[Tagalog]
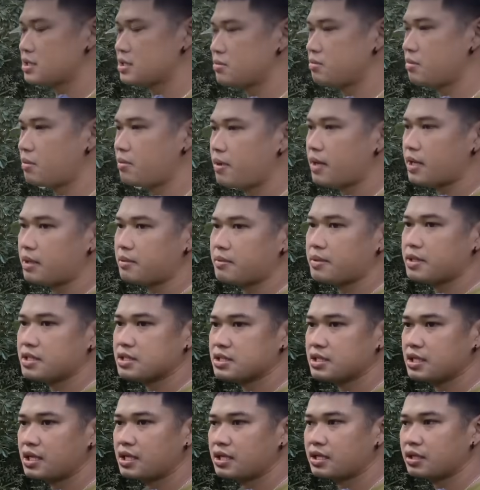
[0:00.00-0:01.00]
nasa baba naman na
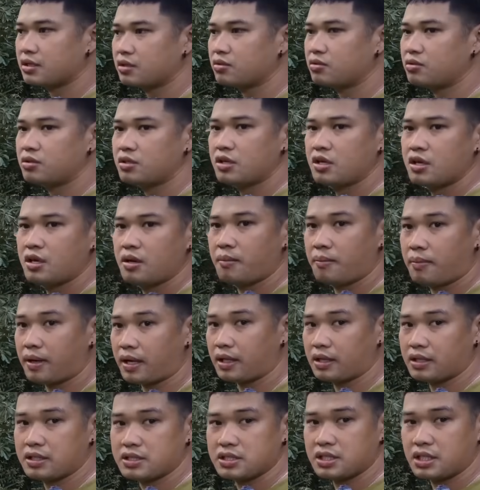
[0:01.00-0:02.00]
sila nito
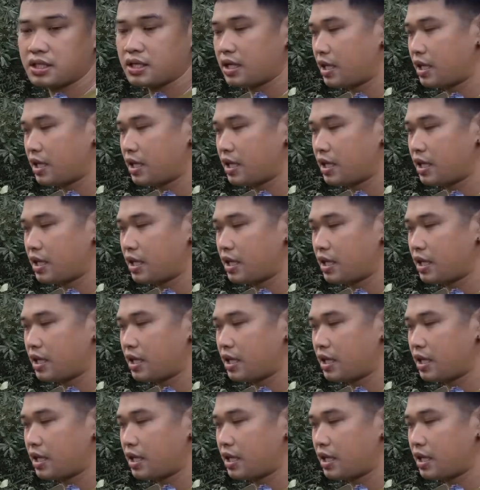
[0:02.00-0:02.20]
para hindi sila